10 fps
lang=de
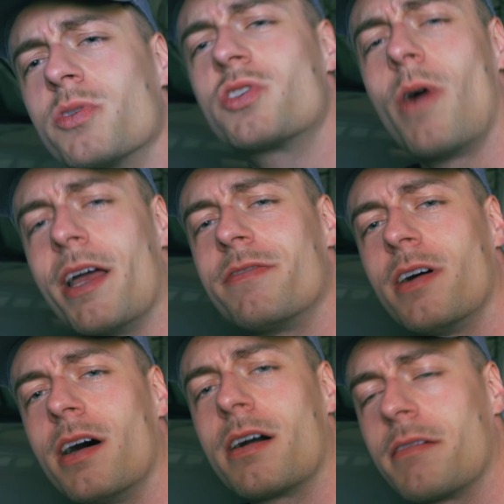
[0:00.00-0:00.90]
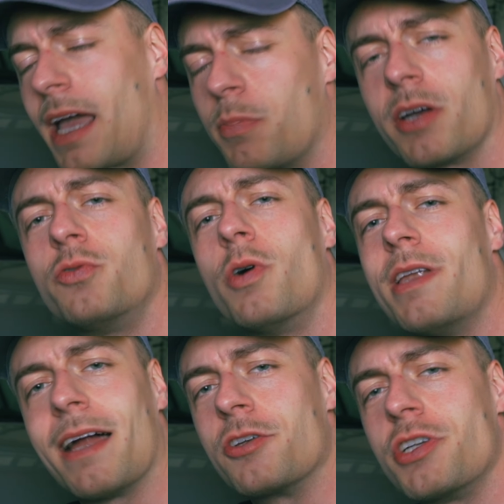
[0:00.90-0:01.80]
und zu einfach
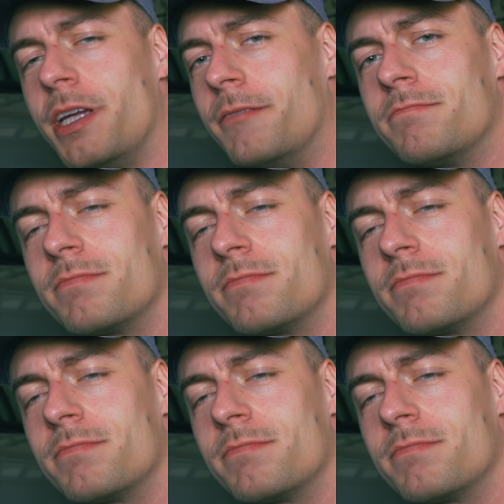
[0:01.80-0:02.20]
Reparaturen anstehen.